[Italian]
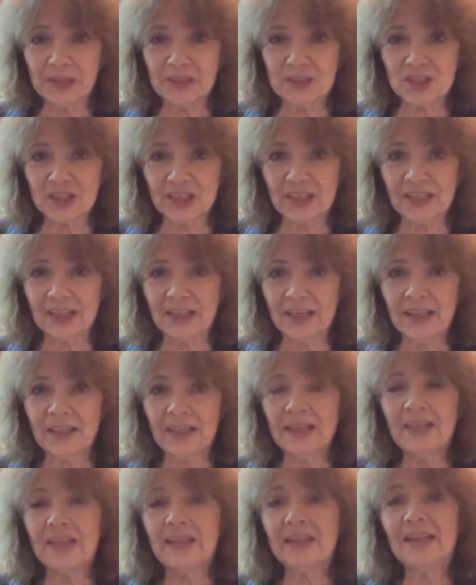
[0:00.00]

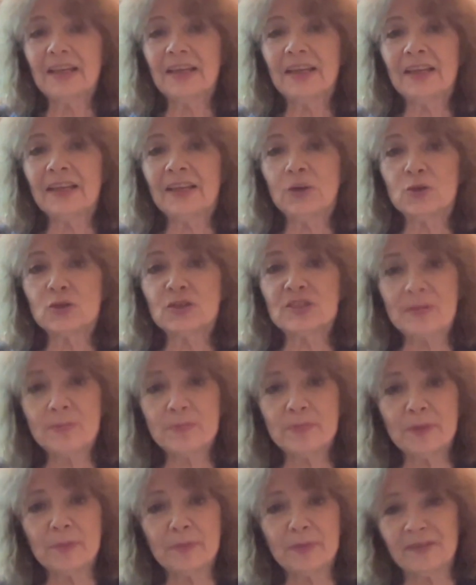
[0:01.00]
piacere e ho
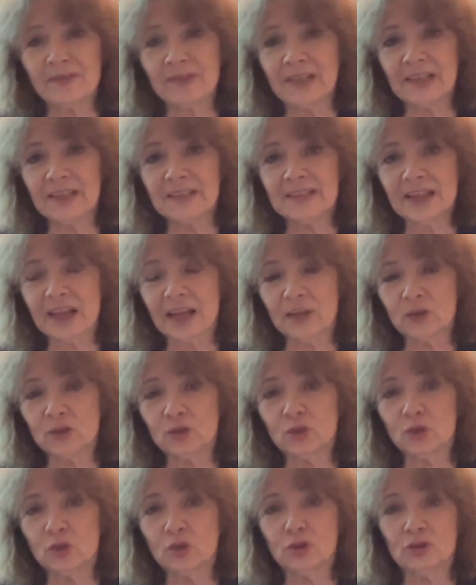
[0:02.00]
sempre
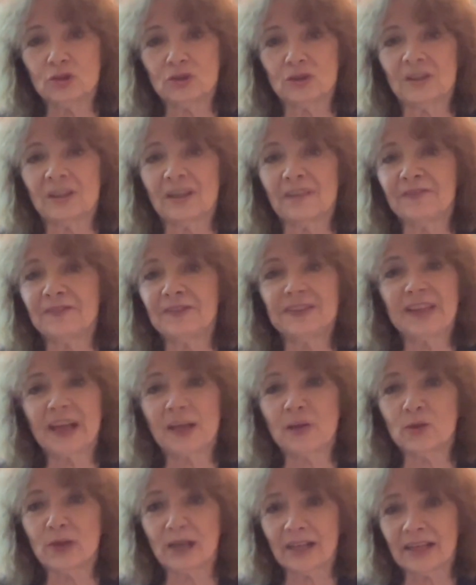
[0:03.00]
privilegiato
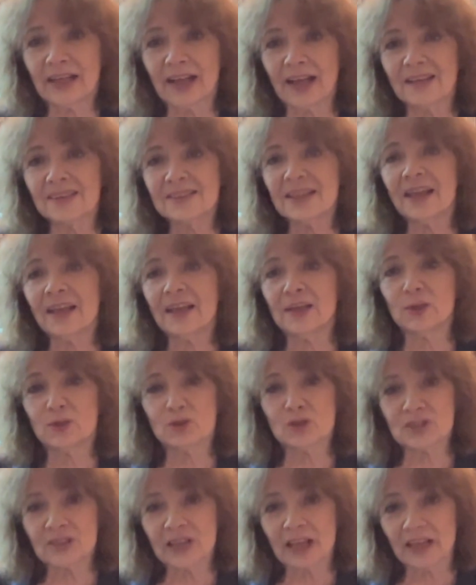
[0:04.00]
l'affittare una casa e
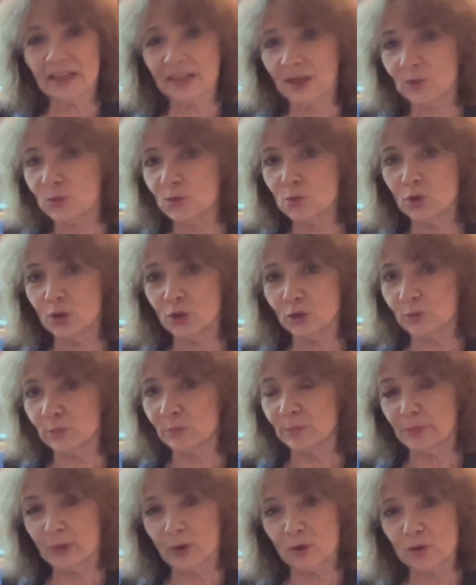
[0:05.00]
lo stare a lungo in
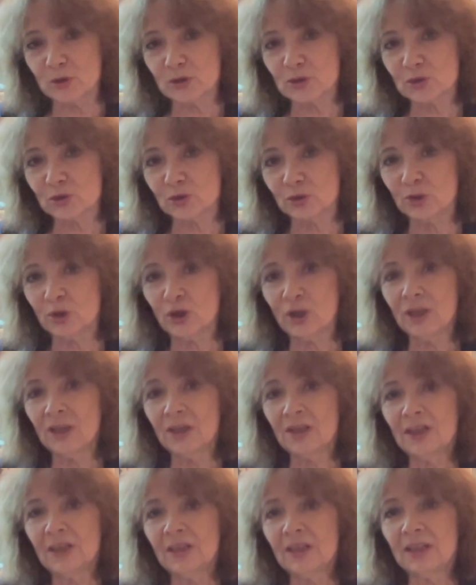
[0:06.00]
un posto
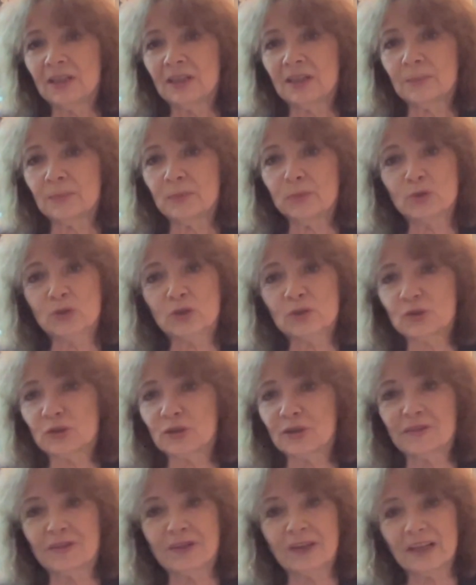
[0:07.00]
eh,
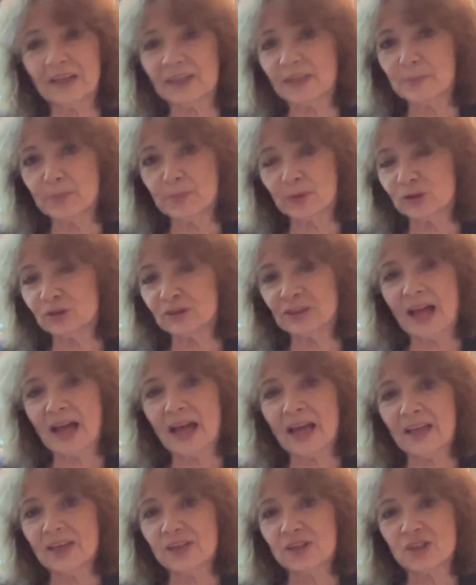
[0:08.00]
piuttosto che fare
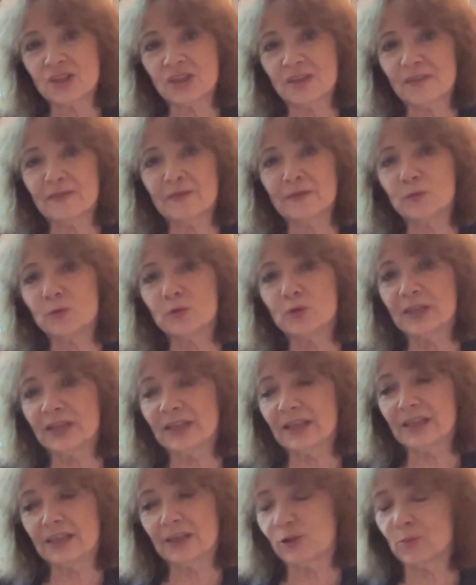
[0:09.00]
reportage,
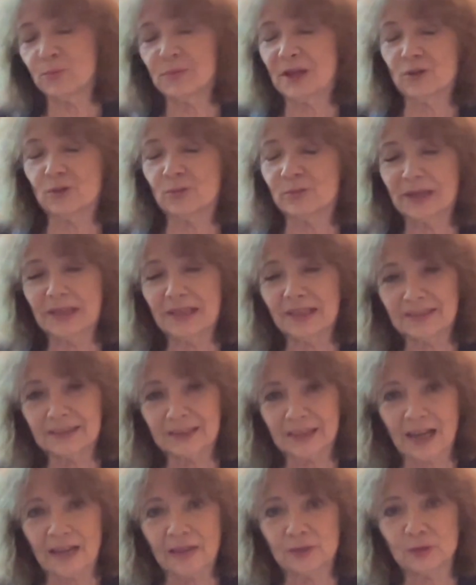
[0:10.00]
fughe che non mi hanno mai
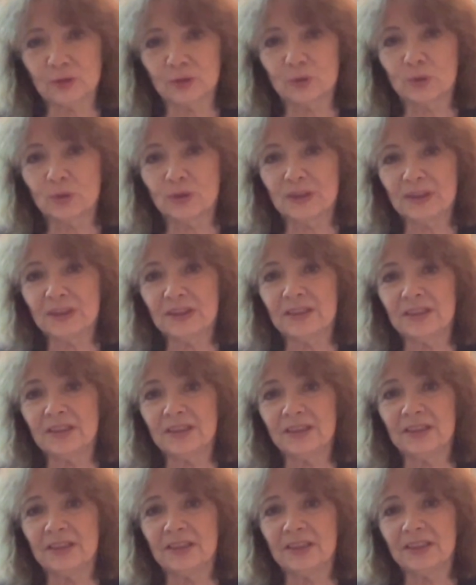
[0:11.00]
attratto.
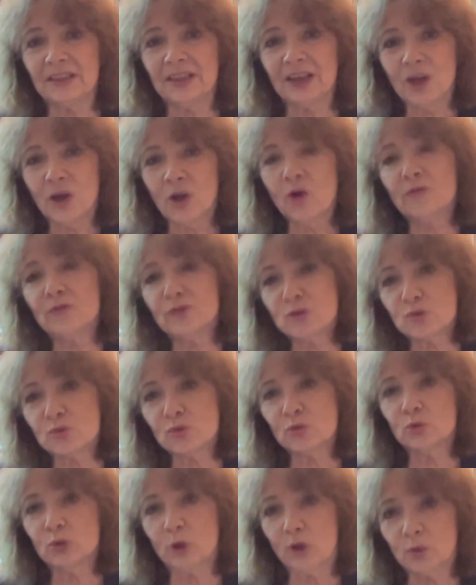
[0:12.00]
Quindi ho
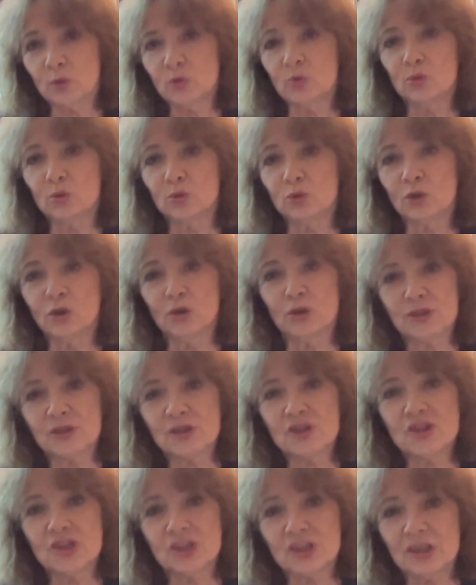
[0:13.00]
vissuto a lungo
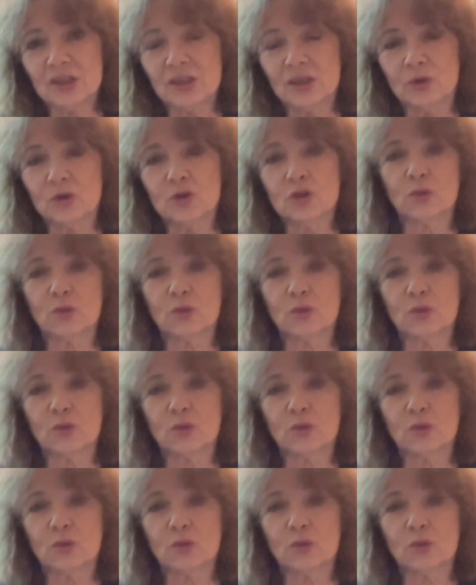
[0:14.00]
in giro e